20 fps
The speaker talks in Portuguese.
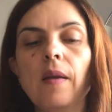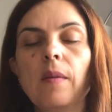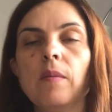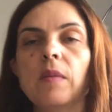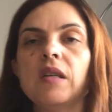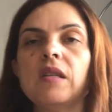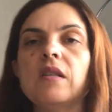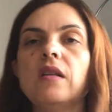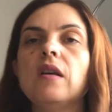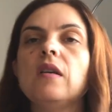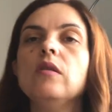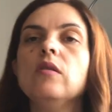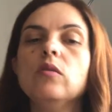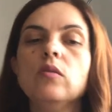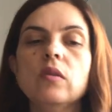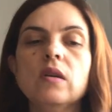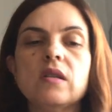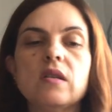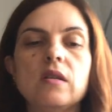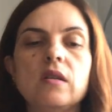Mas tem
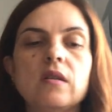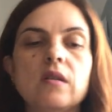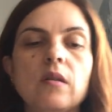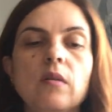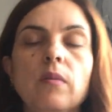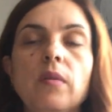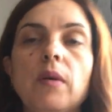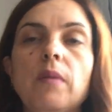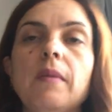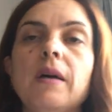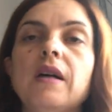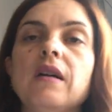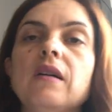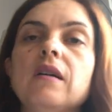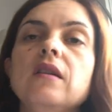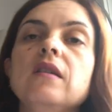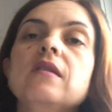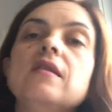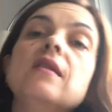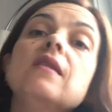duas que são bem
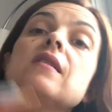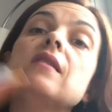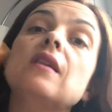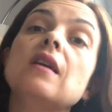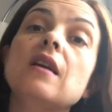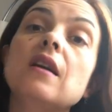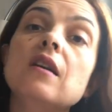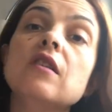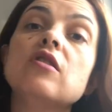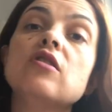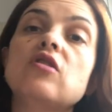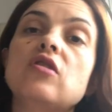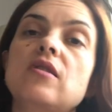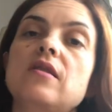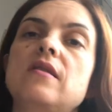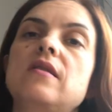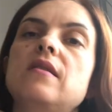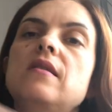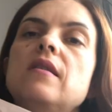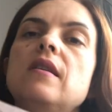marcantes e
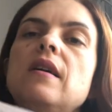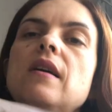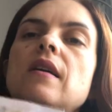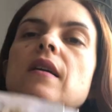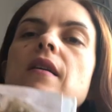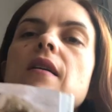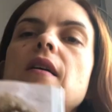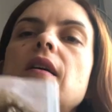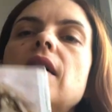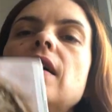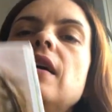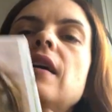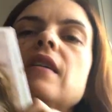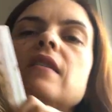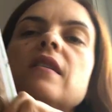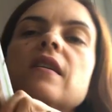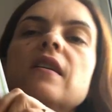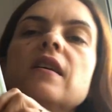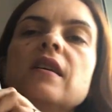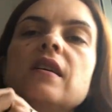tristes, né?
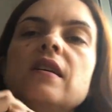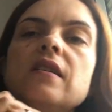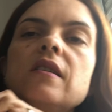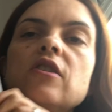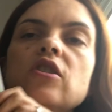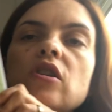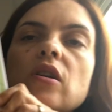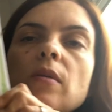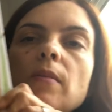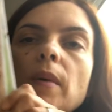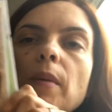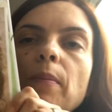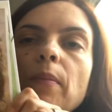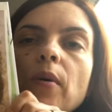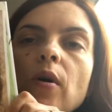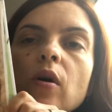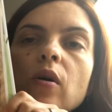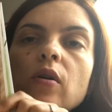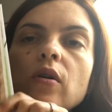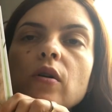Essa daqui se chama
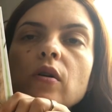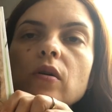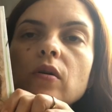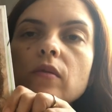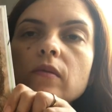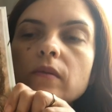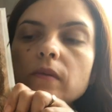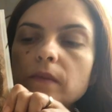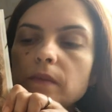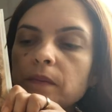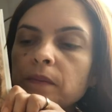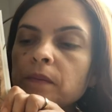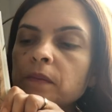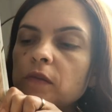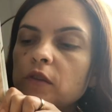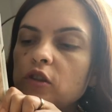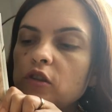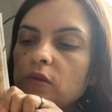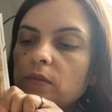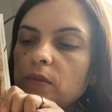Pogrom
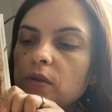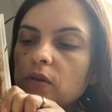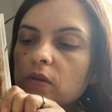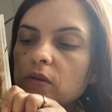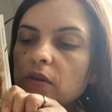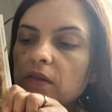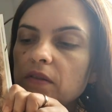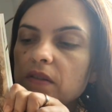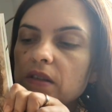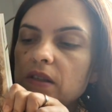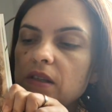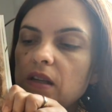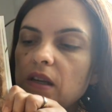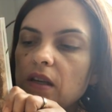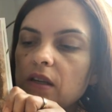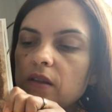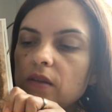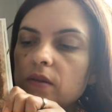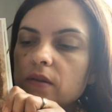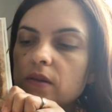de
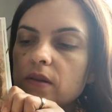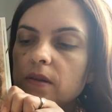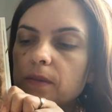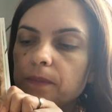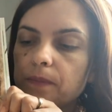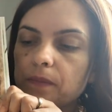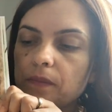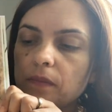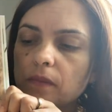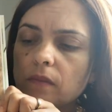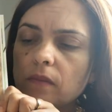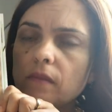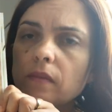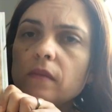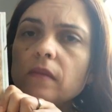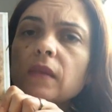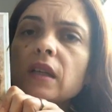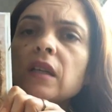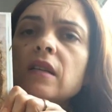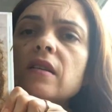
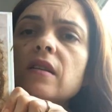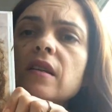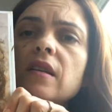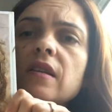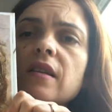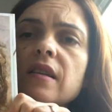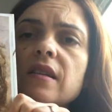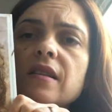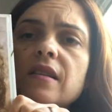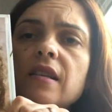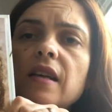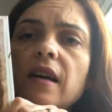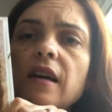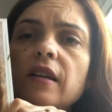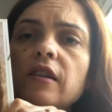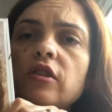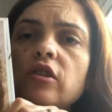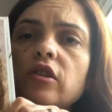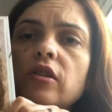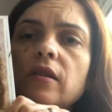
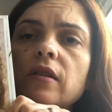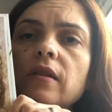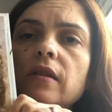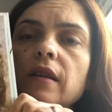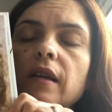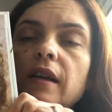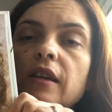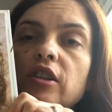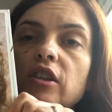1937, né?